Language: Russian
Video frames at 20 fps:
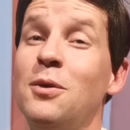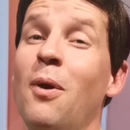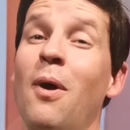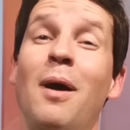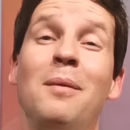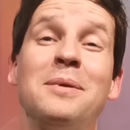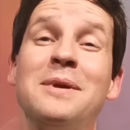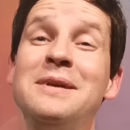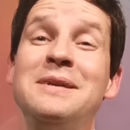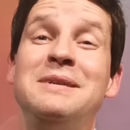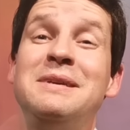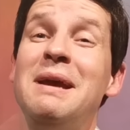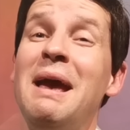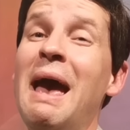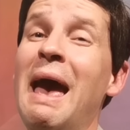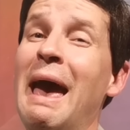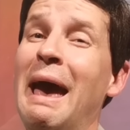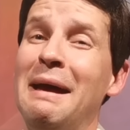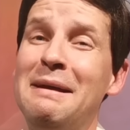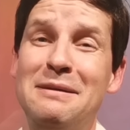Добрый
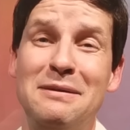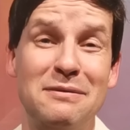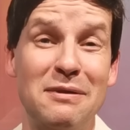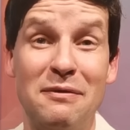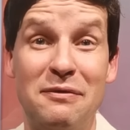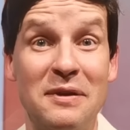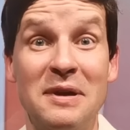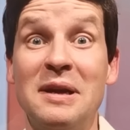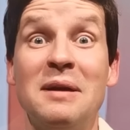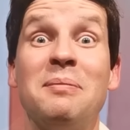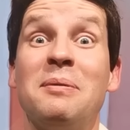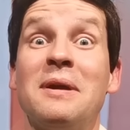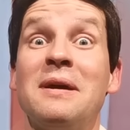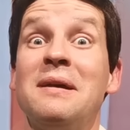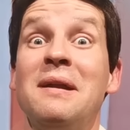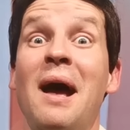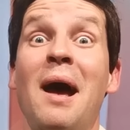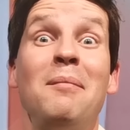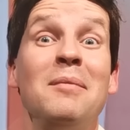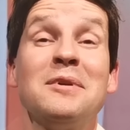день! В эфире
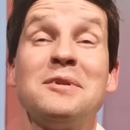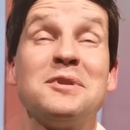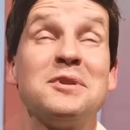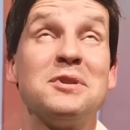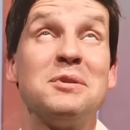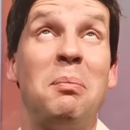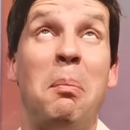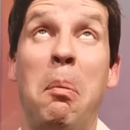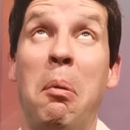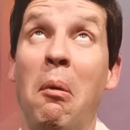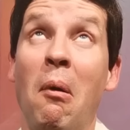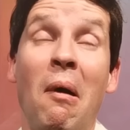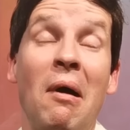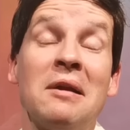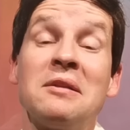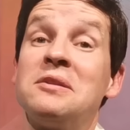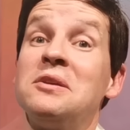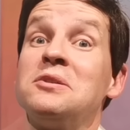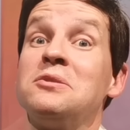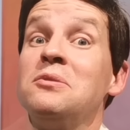программа
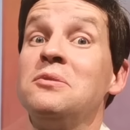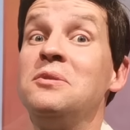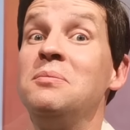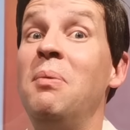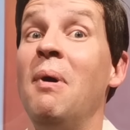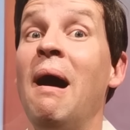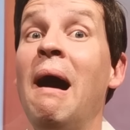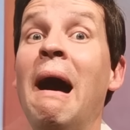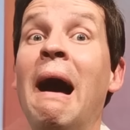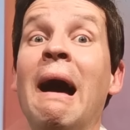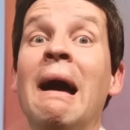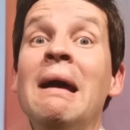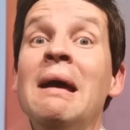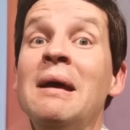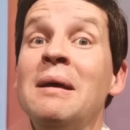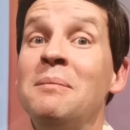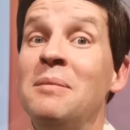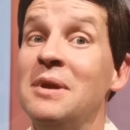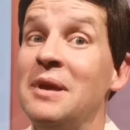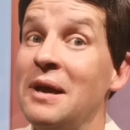«Спорт и судьба».
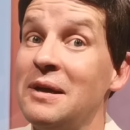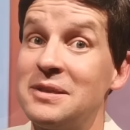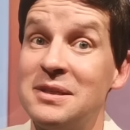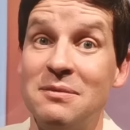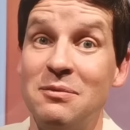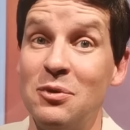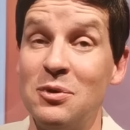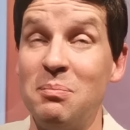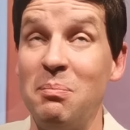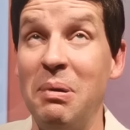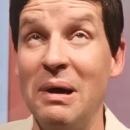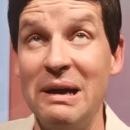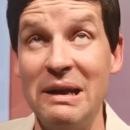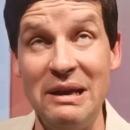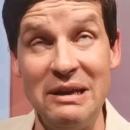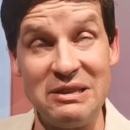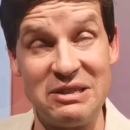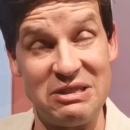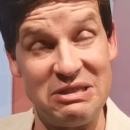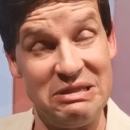Меня зовут
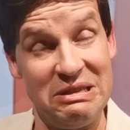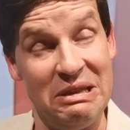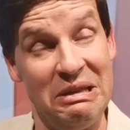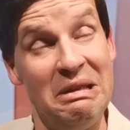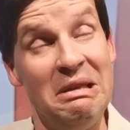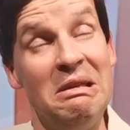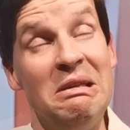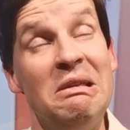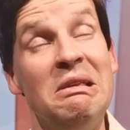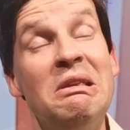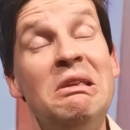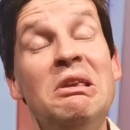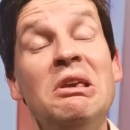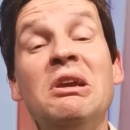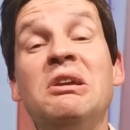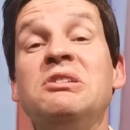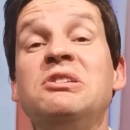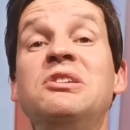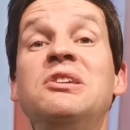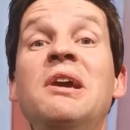Борис
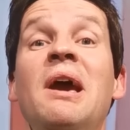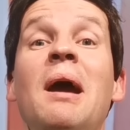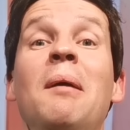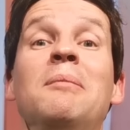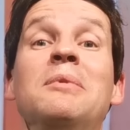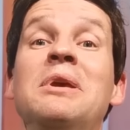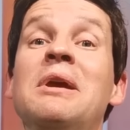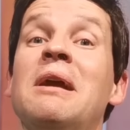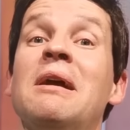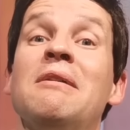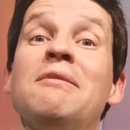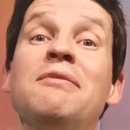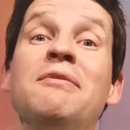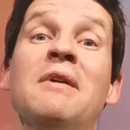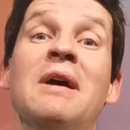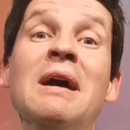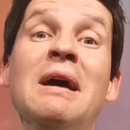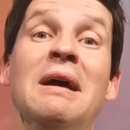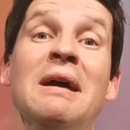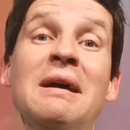Никчемников.
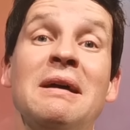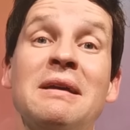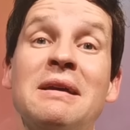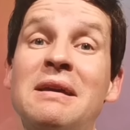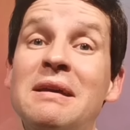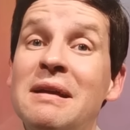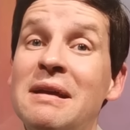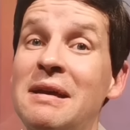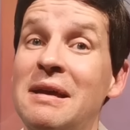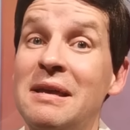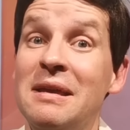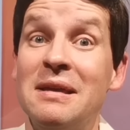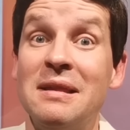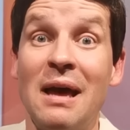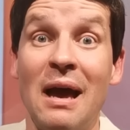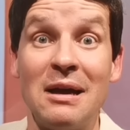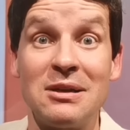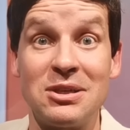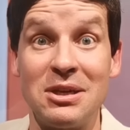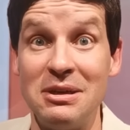Героиня
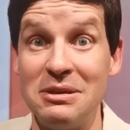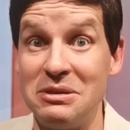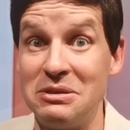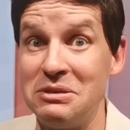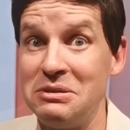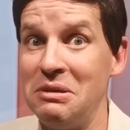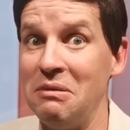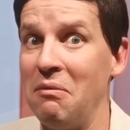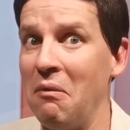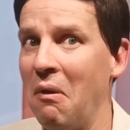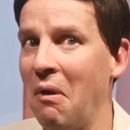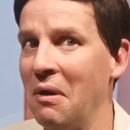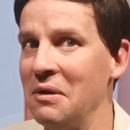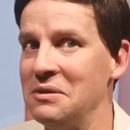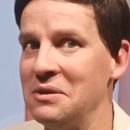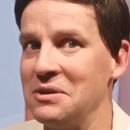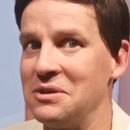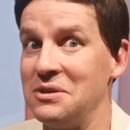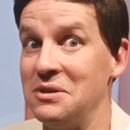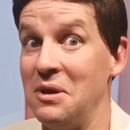нашей
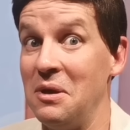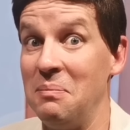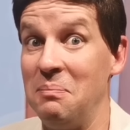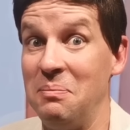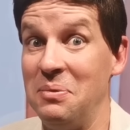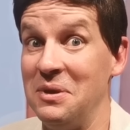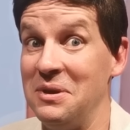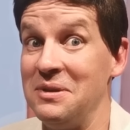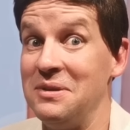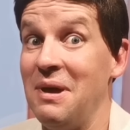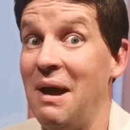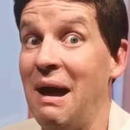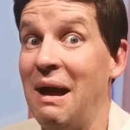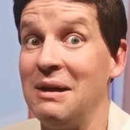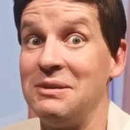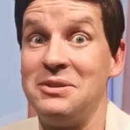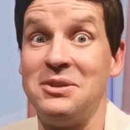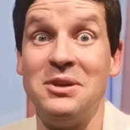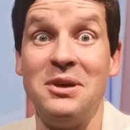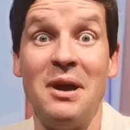сегодняшней
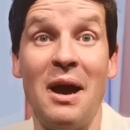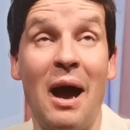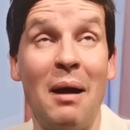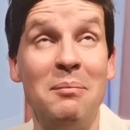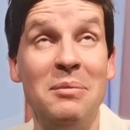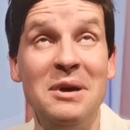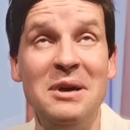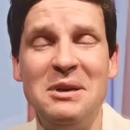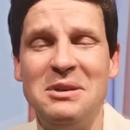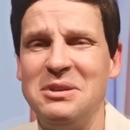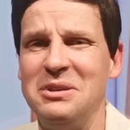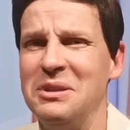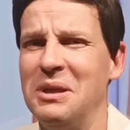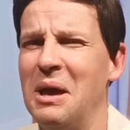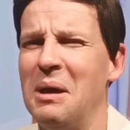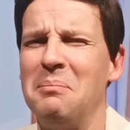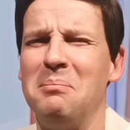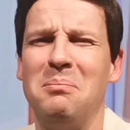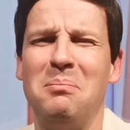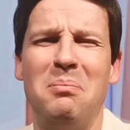передачи –
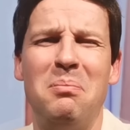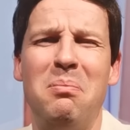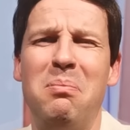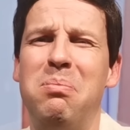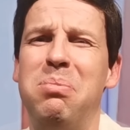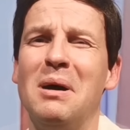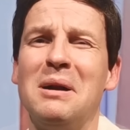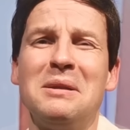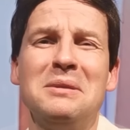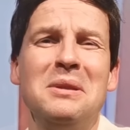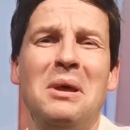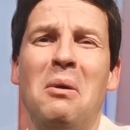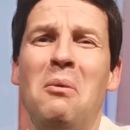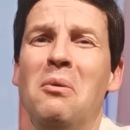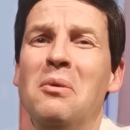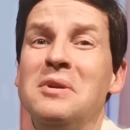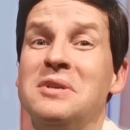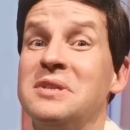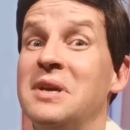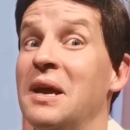обычная
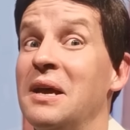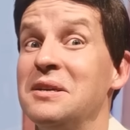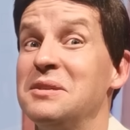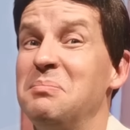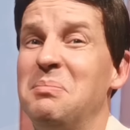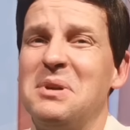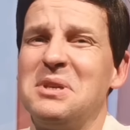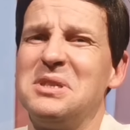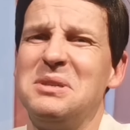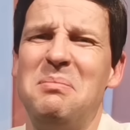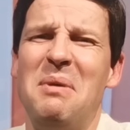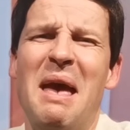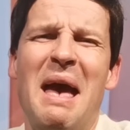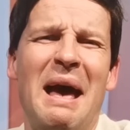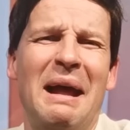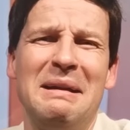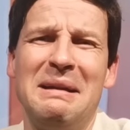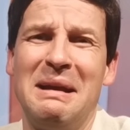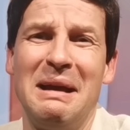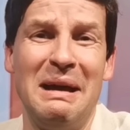барнаульская
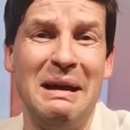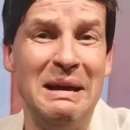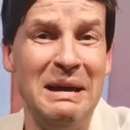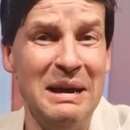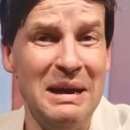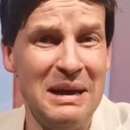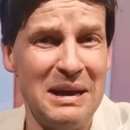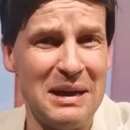спортсменка,